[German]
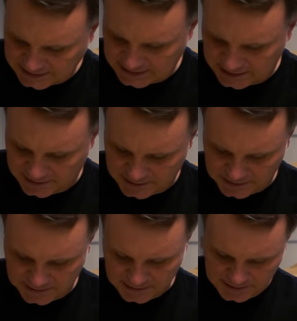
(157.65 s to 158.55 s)
sehr
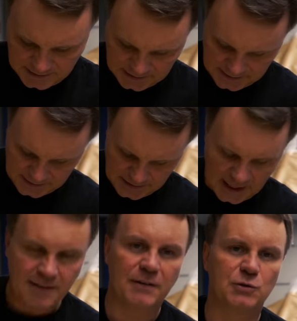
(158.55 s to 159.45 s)
äh,
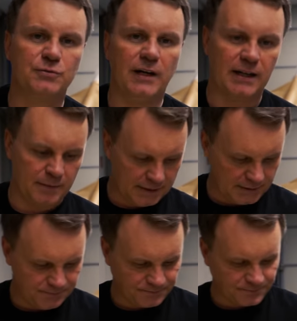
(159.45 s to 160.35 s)
einfach zu verarbeiten.